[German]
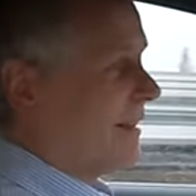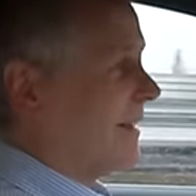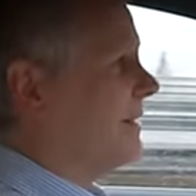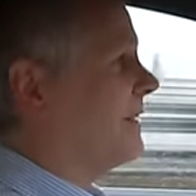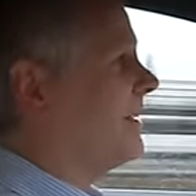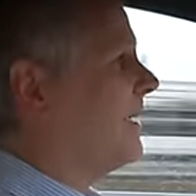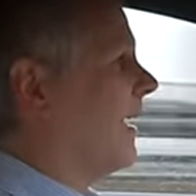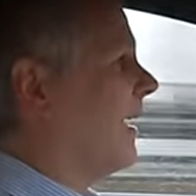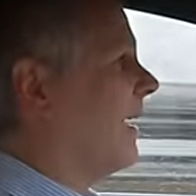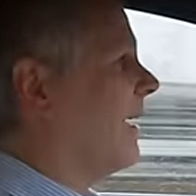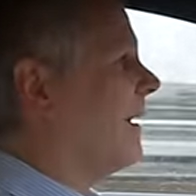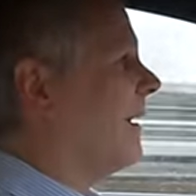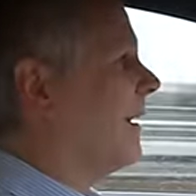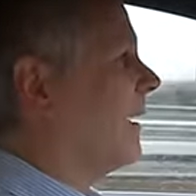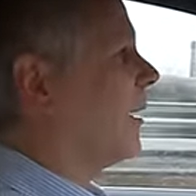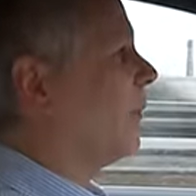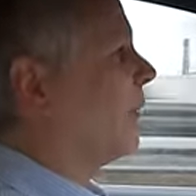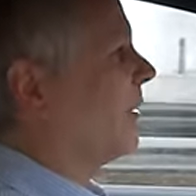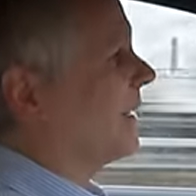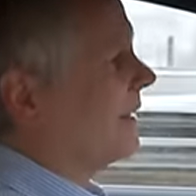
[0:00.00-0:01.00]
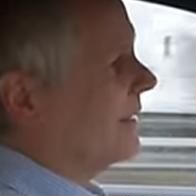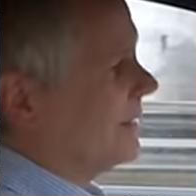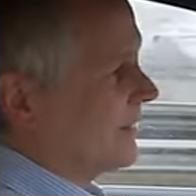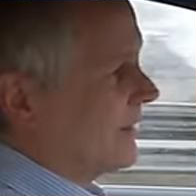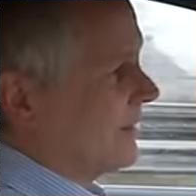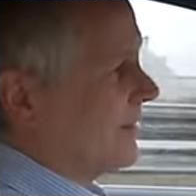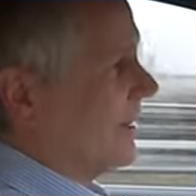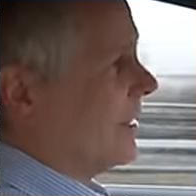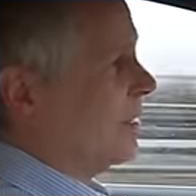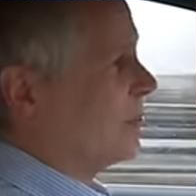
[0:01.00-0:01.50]
genial, aber ehrlich
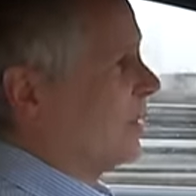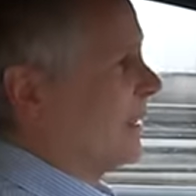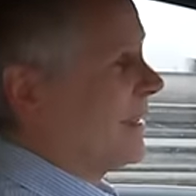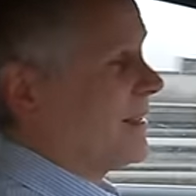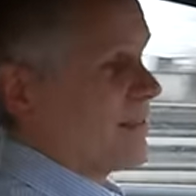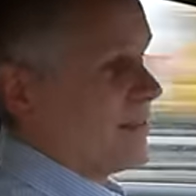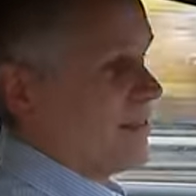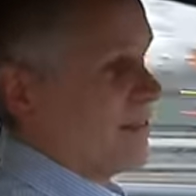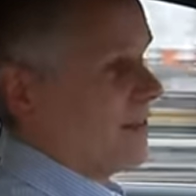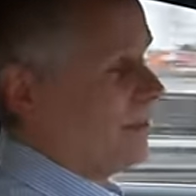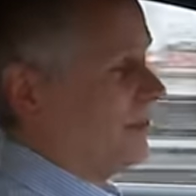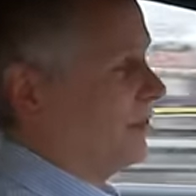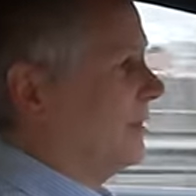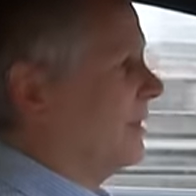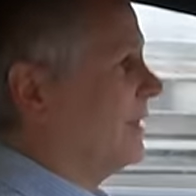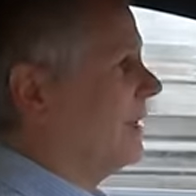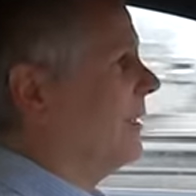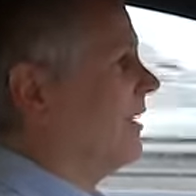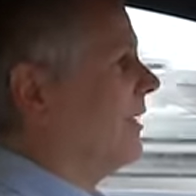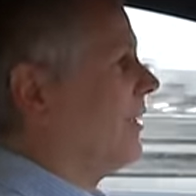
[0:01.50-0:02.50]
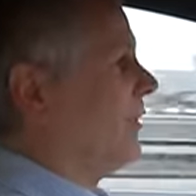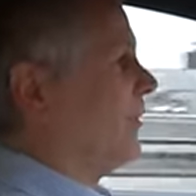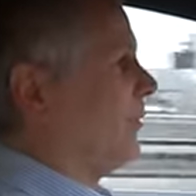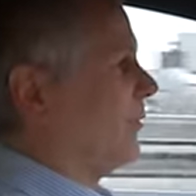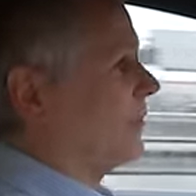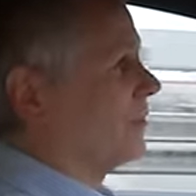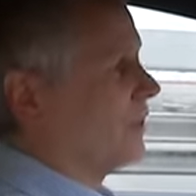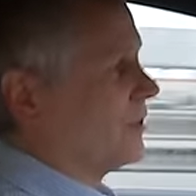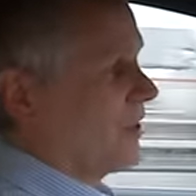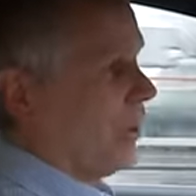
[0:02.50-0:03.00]
gesagt bringt das nicht viel.
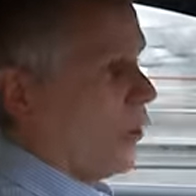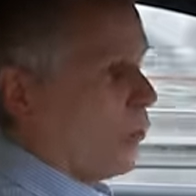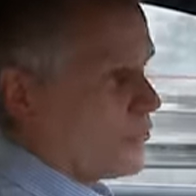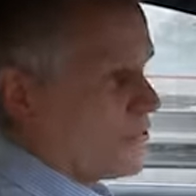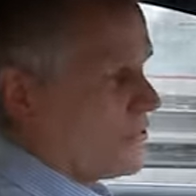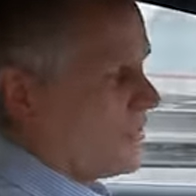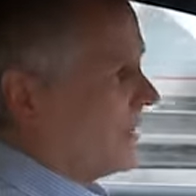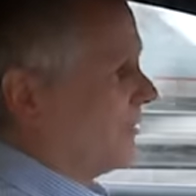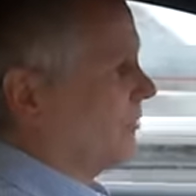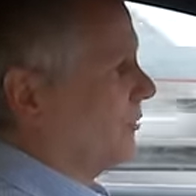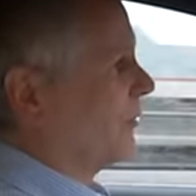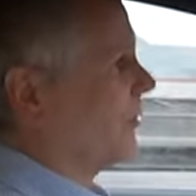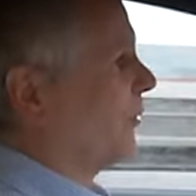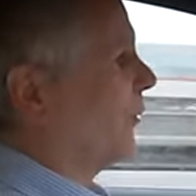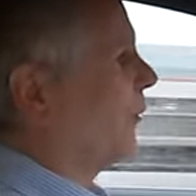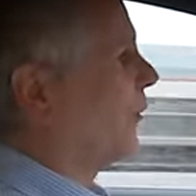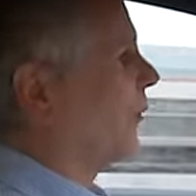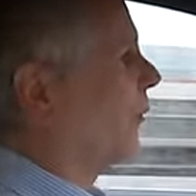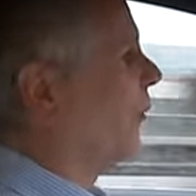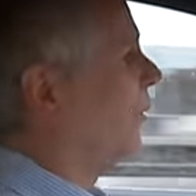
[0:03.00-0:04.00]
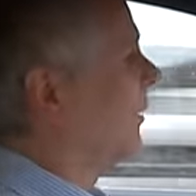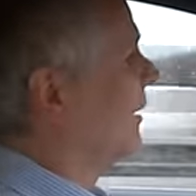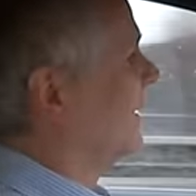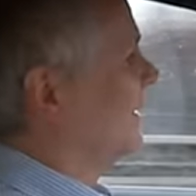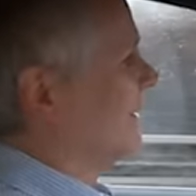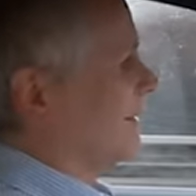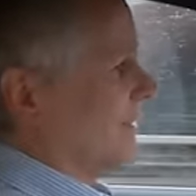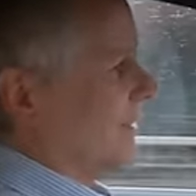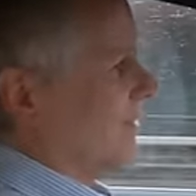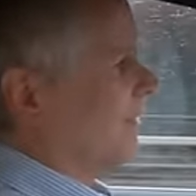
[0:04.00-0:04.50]
Und für 1600 Euro,
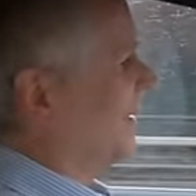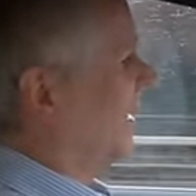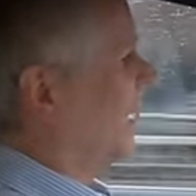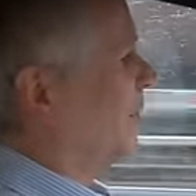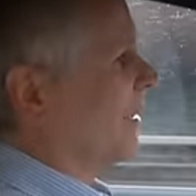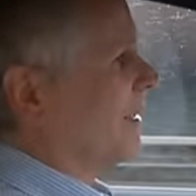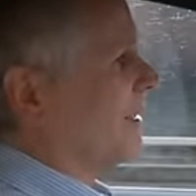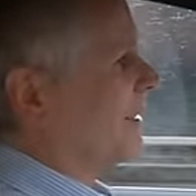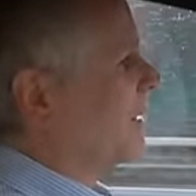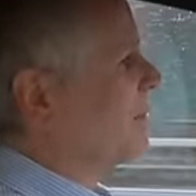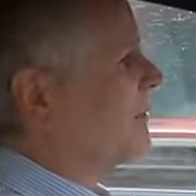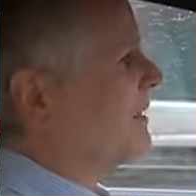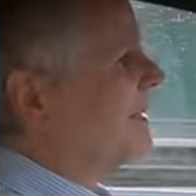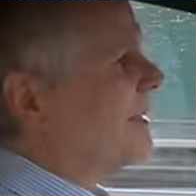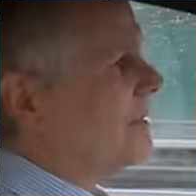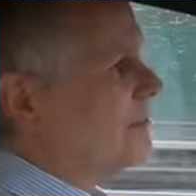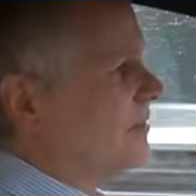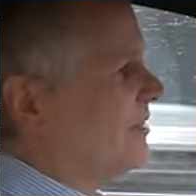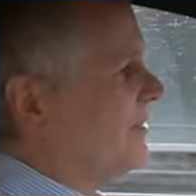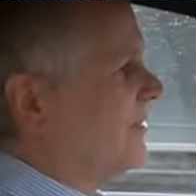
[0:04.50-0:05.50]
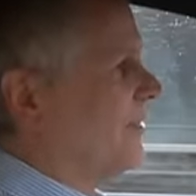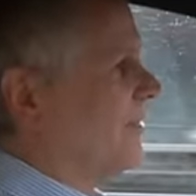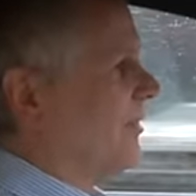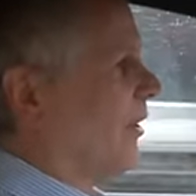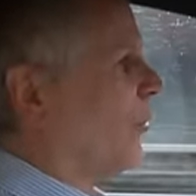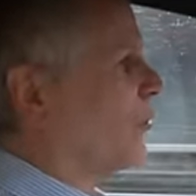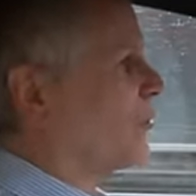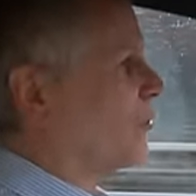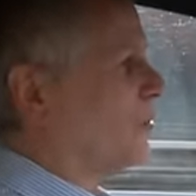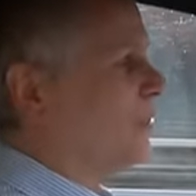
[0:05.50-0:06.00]
das kann man im Leben dieses
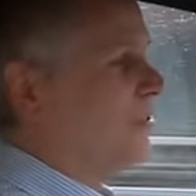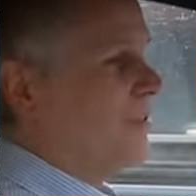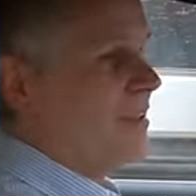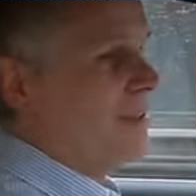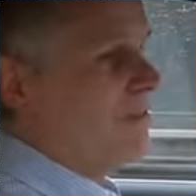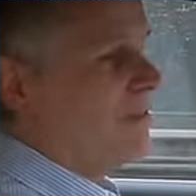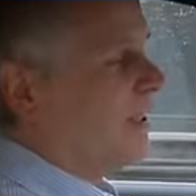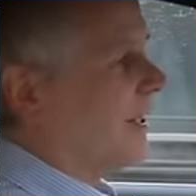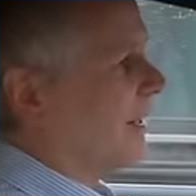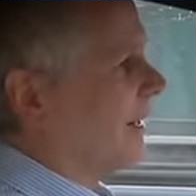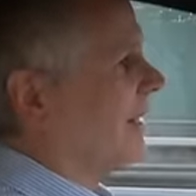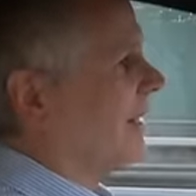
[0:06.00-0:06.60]
Autos nie wieder